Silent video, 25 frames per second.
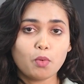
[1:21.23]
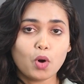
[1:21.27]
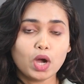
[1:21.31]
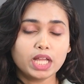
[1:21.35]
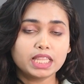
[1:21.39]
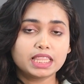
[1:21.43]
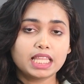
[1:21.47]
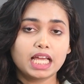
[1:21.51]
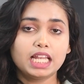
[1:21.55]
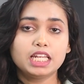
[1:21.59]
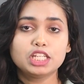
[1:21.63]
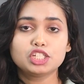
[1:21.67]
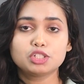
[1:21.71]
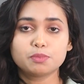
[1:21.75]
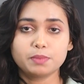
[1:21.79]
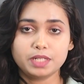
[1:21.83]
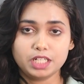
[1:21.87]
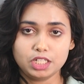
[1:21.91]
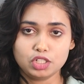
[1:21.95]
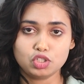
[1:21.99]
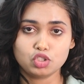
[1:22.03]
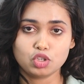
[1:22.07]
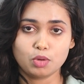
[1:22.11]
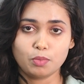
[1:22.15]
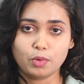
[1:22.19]
পঁয়তাল্লিশ
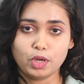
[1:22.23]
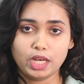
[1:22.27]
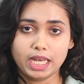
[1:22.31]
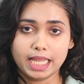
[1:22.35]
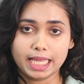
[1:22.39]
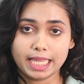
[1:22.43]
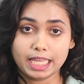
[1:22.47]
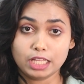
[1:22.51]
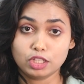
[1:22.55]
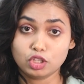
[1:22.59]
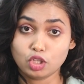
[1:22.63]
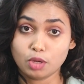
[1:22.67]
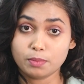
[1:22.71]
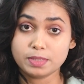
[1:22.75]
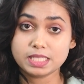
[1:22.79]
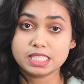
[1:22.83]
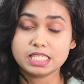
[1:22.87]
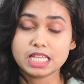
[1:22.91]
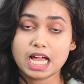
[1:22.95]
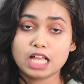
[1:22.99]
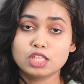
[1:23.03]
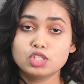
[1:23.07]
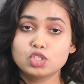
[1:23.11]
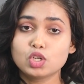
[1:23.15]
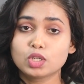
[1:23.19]
মিনিট সময় লাগে তবে
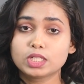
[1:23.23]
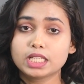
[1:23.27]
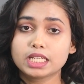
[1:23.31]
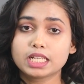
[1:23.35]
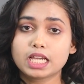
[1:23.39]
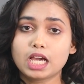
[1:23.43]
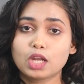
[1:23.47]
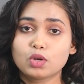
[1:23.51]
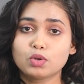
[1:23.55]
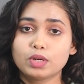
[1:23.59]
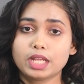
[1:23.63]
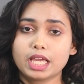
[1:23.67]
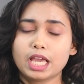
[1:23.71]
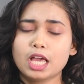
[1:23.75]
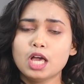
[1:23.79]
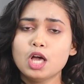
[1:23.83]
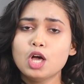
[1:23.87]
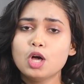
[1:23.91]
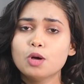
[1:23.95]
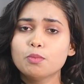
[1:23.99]
যানজটের কারণে